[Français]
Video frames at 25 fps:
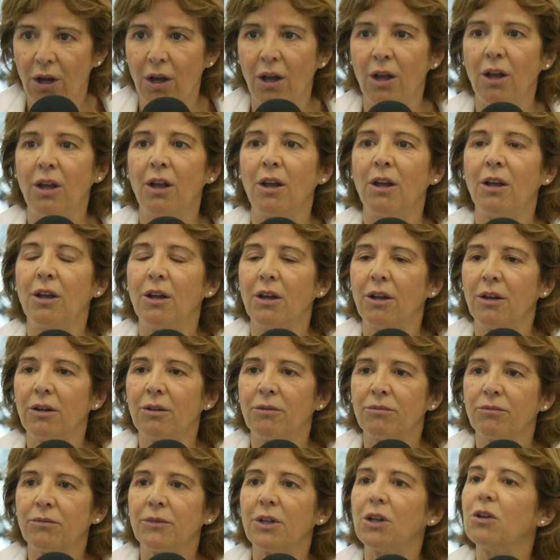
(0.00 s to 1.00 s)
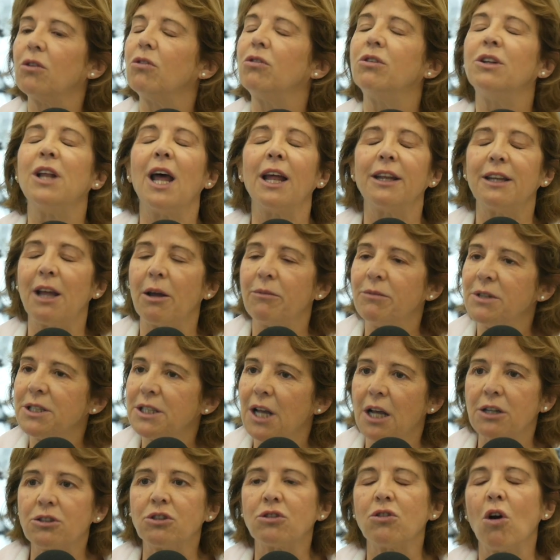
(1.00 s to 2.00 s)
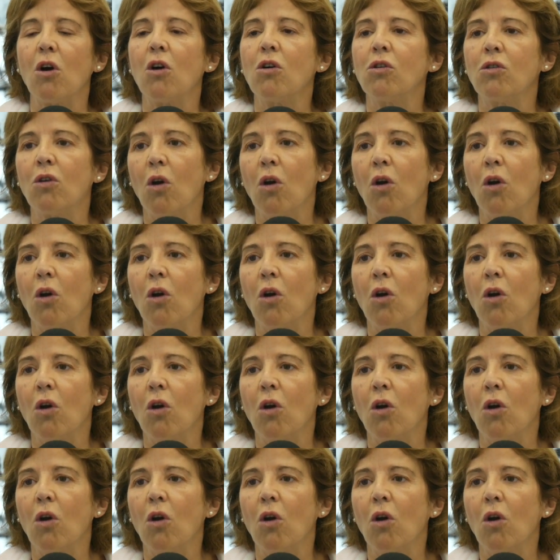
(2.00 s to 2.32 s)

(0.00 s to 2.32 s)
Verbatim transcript: Comme une indemnisation, une indemnisation euh,